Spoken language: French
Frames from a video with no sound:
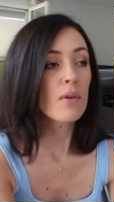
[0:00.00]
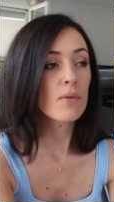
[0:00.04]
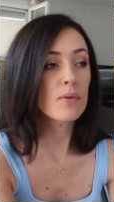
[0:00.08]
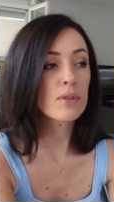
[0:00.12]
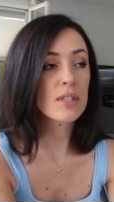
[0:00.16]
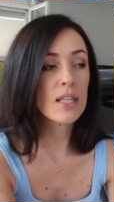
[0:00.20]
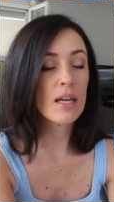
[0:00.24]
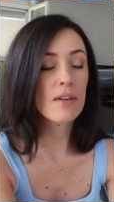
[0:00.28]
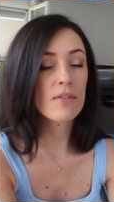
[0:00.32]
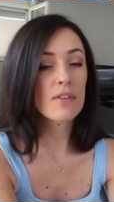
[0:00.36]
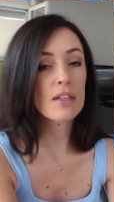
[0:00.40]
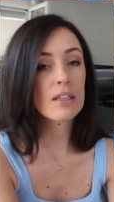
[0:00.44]

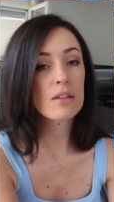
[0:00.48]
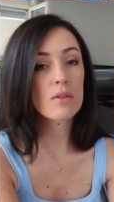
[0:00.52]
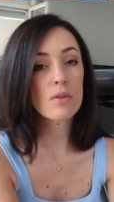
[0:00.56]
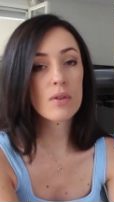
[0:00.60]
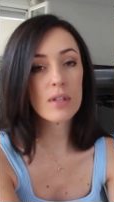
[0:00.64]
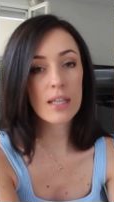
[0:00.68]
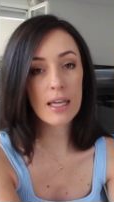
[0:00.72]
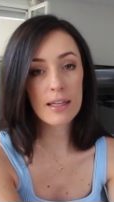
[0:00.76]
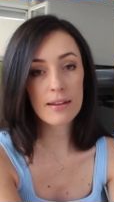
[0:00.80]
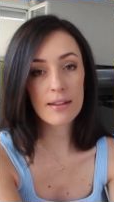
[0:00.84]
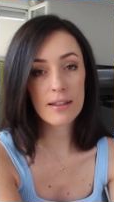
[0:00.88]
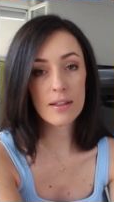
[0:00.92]
Vous avez
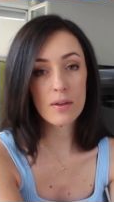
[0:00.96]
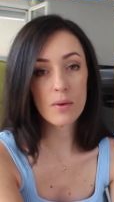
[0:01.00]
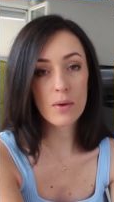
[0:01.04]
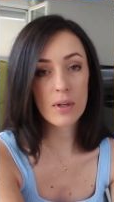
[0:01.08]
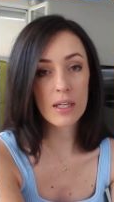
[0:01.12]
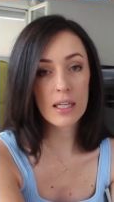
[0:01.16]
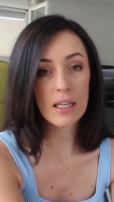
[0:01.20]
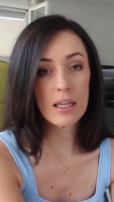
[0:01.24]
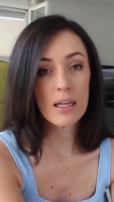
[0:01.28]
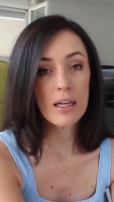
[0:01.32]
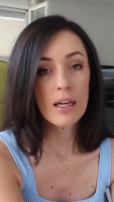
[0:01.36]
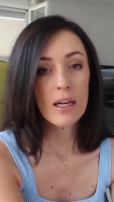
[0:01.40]
deux
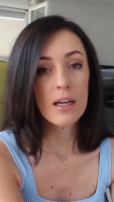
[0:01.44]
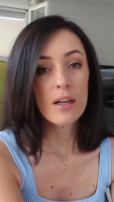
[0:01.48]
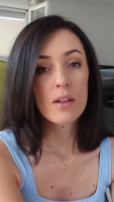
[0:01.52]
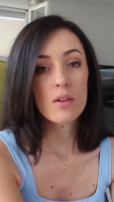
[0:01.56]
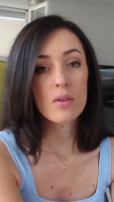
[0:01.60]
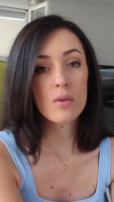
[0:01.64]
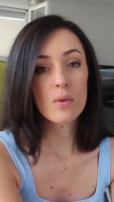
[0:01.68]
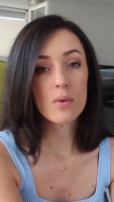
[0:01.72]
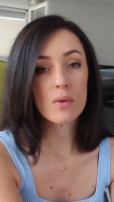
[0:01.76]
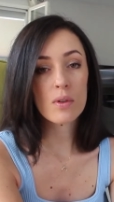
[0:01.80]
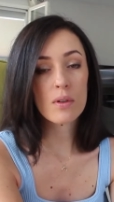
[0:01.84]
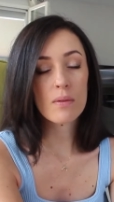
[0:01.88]
catégories,
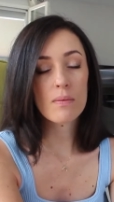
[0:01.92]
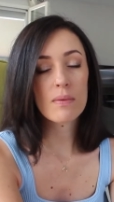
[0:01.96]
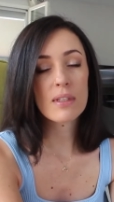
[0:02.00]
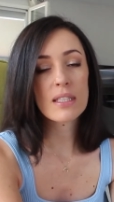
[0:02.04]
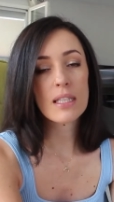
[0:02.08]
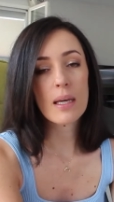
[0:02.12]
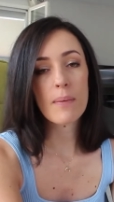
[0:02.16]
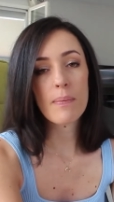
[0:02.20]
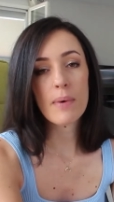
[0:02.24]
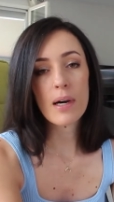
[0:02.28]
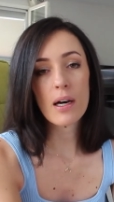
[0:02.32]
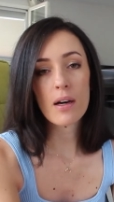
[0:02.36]
donc,
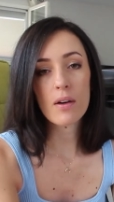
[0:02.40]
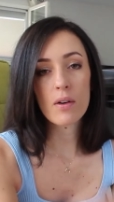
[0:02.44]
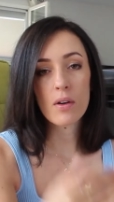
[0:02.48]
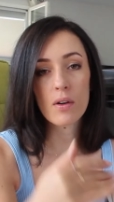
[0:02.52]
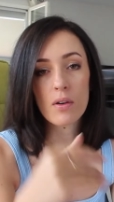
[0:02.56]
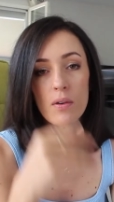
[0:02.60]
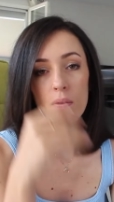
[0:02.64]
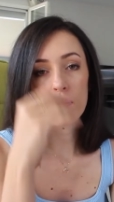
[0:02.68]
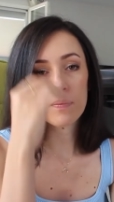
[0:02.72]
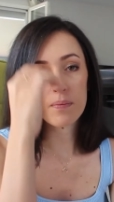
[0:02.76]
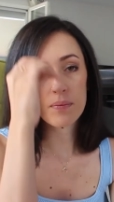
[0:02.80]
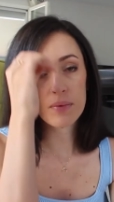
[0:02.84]
mis à part
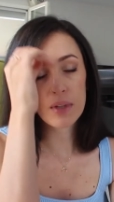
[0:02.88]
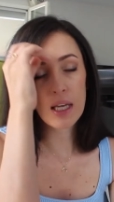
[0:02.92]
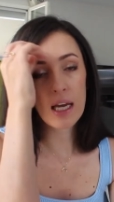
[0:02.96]
euh,